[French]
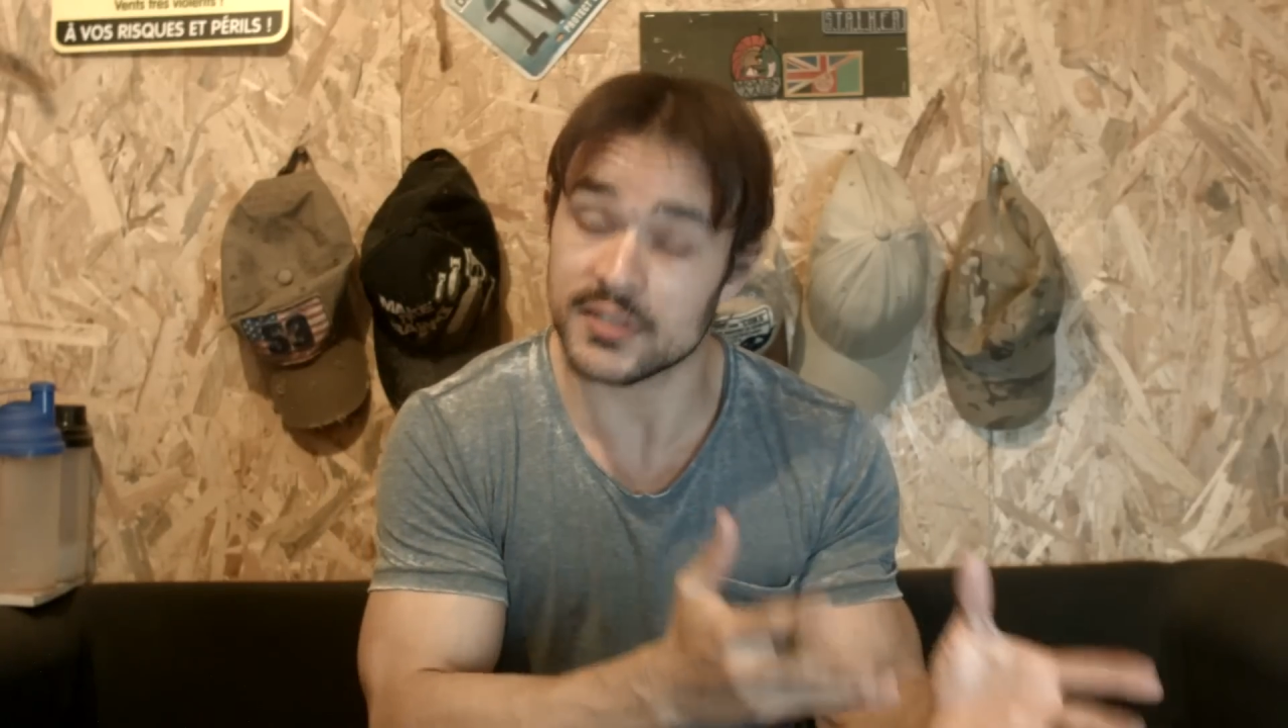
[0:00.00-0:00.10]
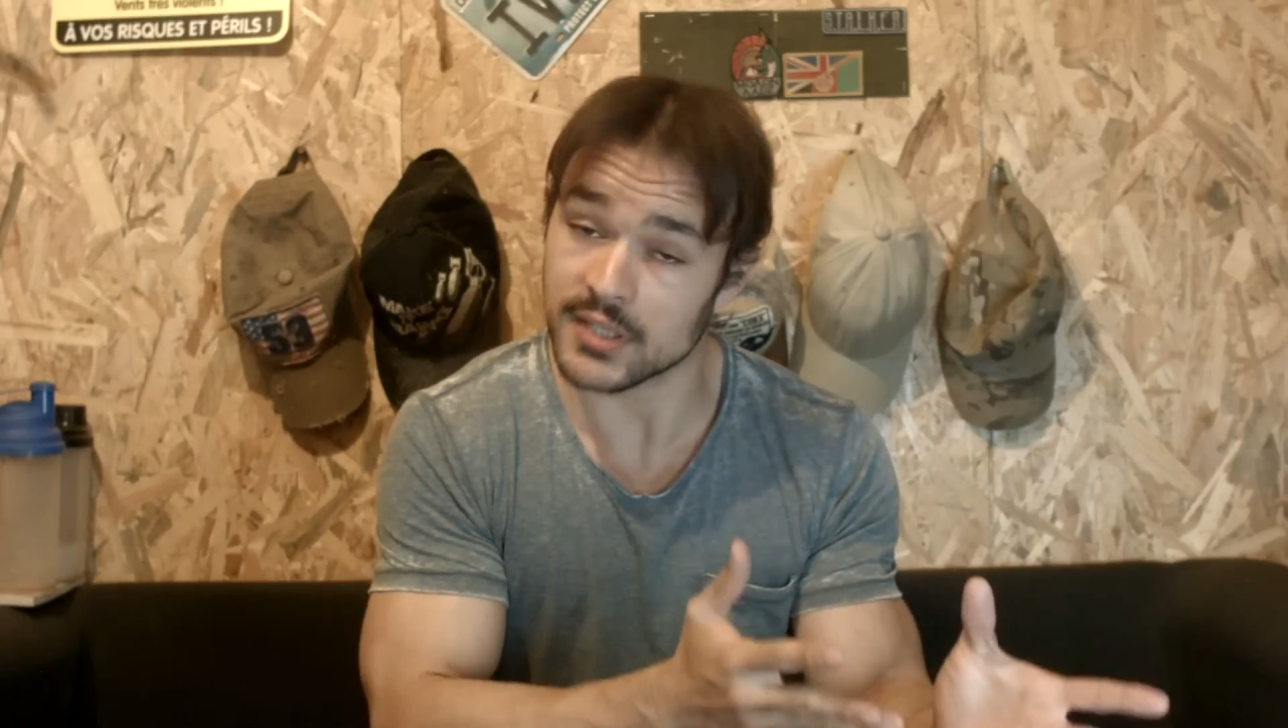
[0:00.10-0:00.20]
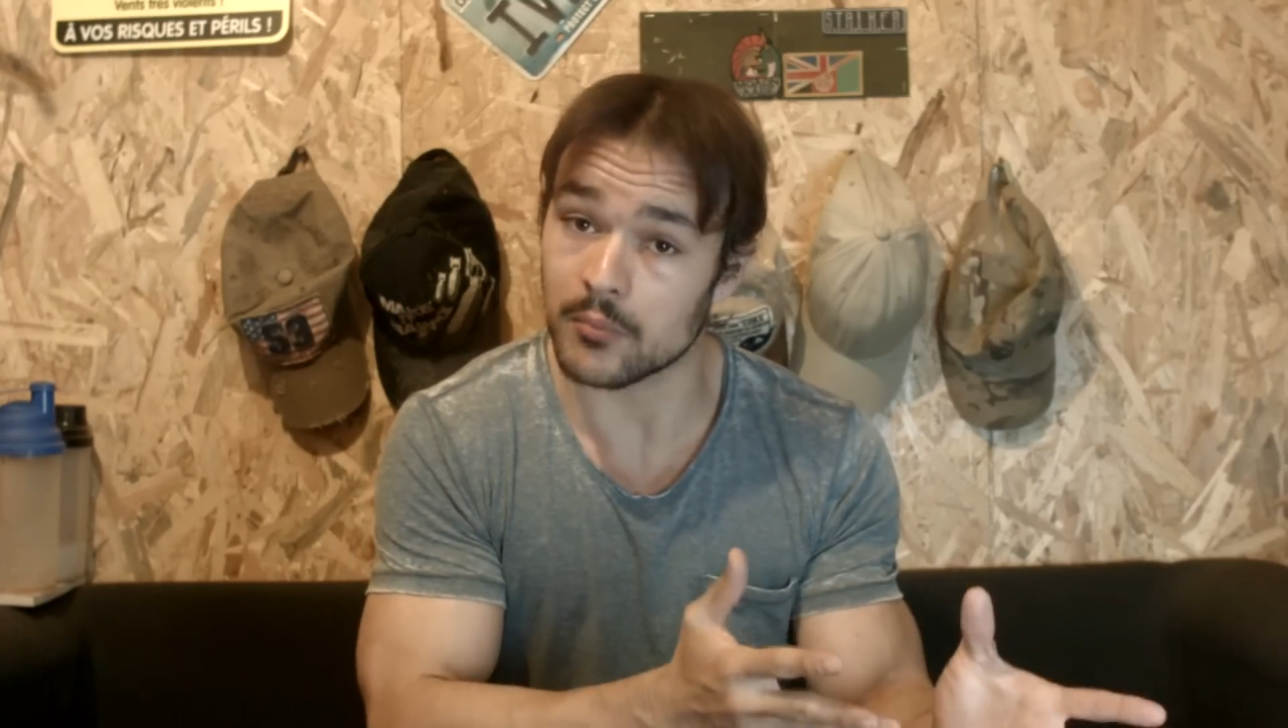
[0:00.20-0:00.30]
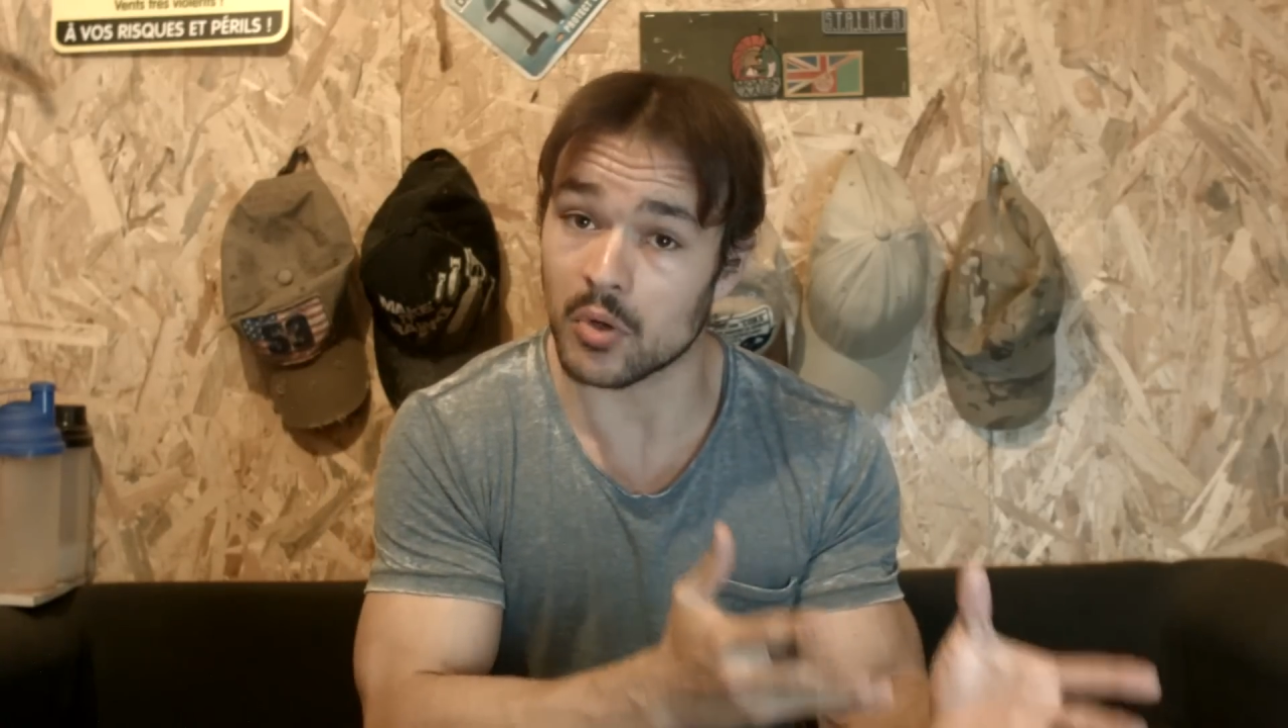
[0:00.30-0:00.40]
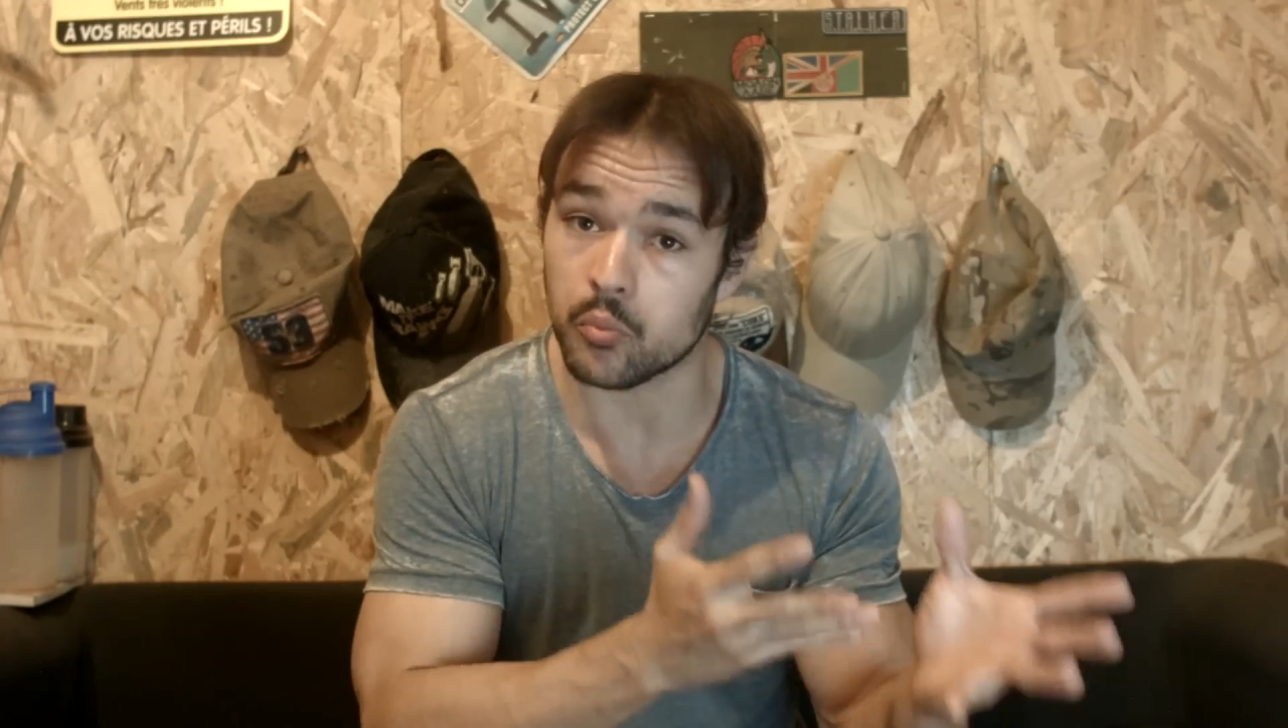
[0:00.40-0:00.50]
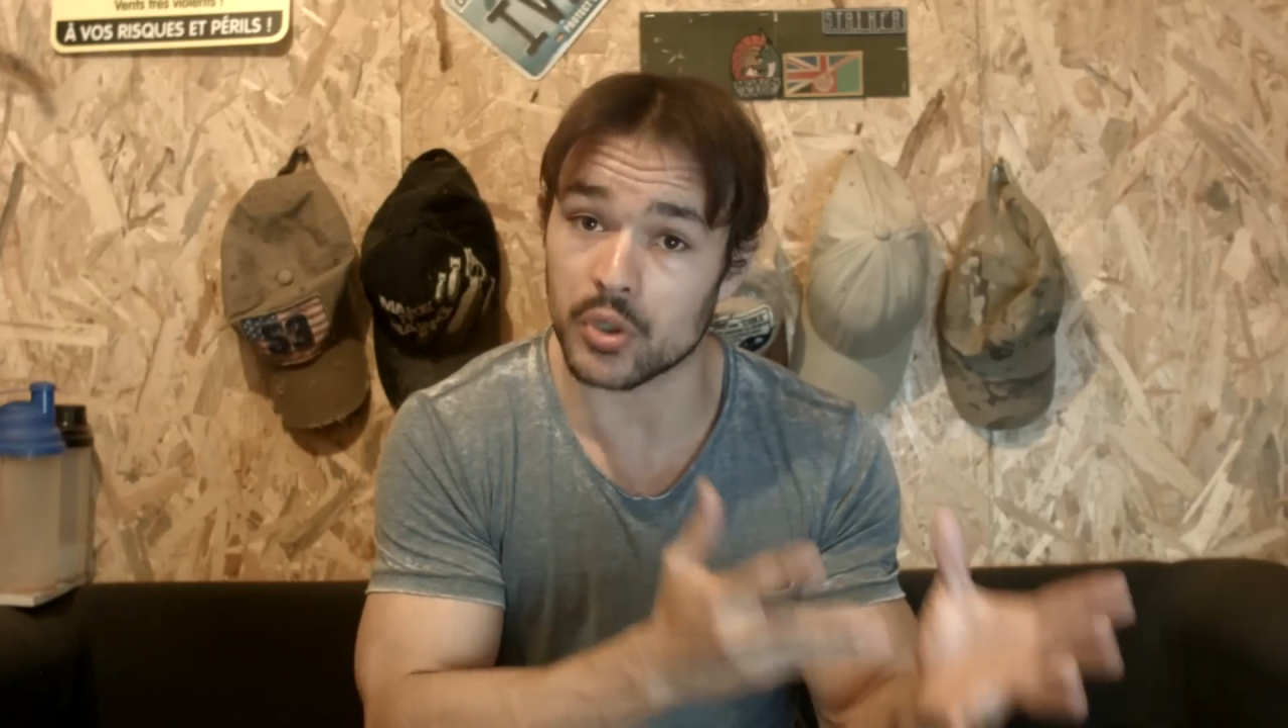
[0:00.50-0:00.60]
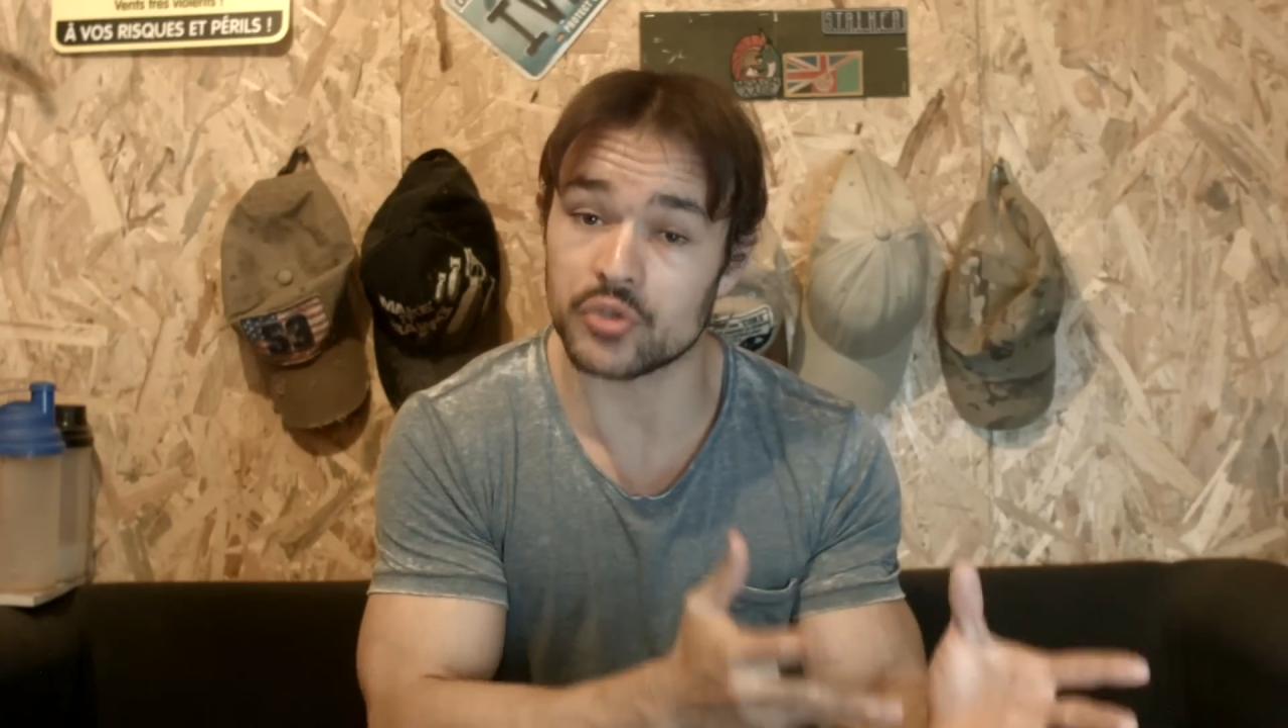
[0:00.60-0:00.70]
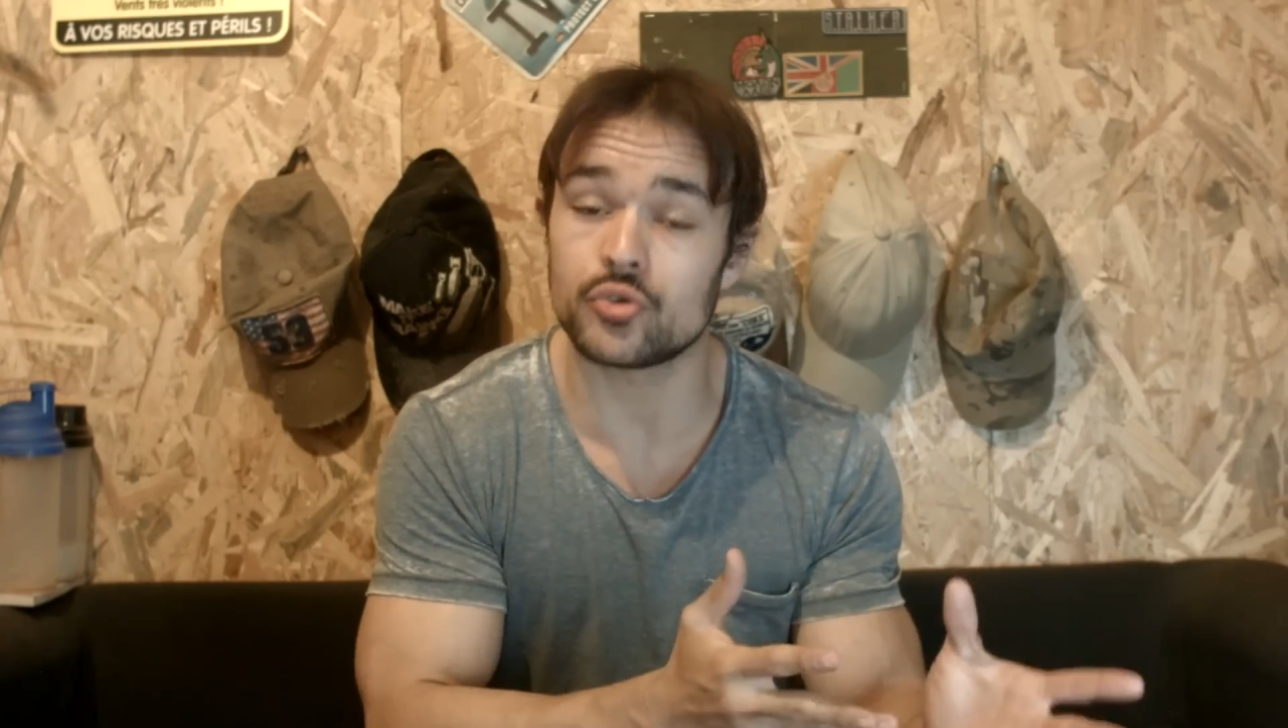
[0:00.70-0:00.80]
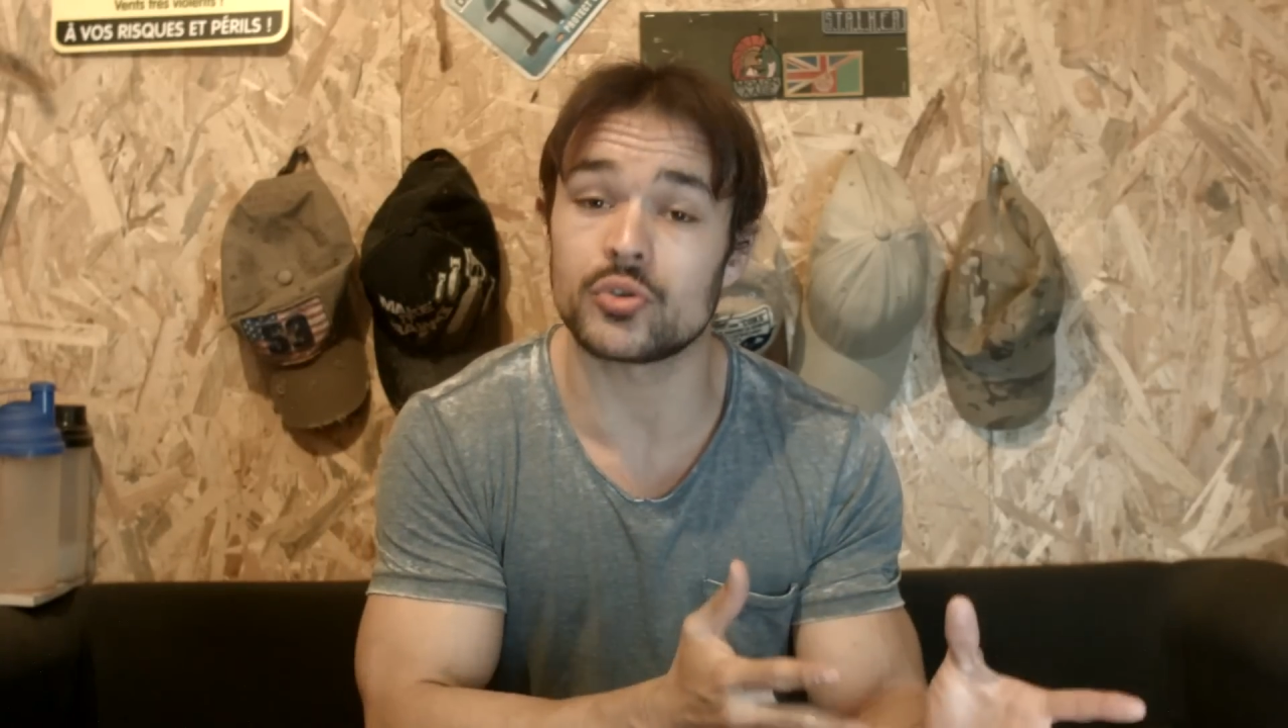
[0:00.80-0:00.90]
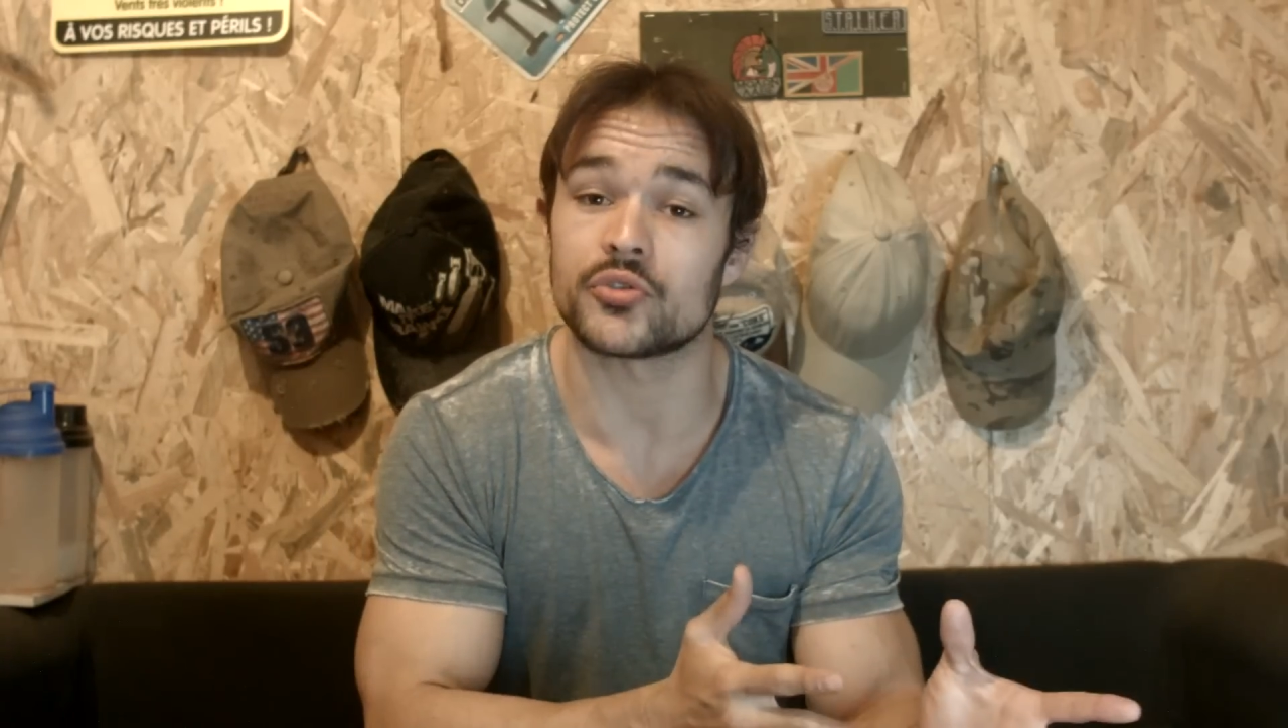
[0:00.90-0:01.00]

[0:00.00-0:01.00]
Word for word: extrêmement pointue